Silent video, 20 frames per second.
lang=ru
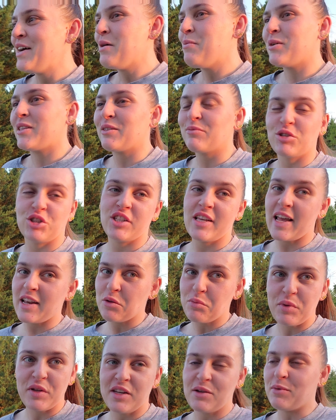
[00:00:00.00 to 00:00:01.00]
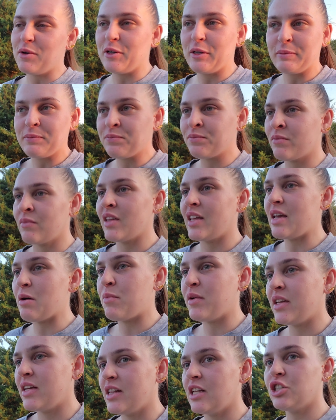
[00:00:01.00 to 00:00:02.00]
потому что я не понимаю. Я
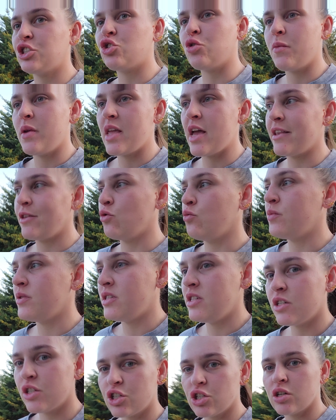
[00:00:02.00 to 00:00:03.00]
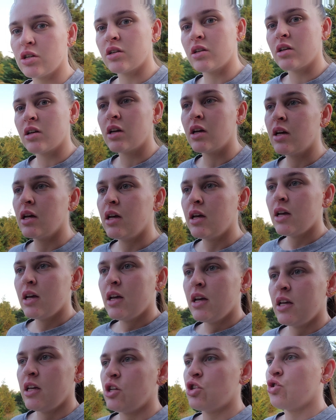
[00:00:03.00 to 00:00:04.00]
поняла, что меня не убедишь,
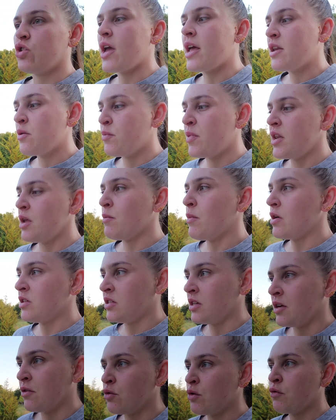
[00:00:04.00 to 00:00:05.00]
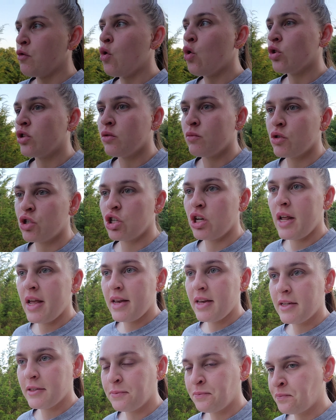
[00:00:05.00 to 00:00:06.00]
и что я не понимаю все равно вход
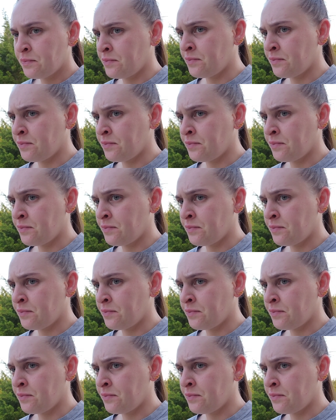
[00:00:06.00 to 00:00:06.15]
мышления,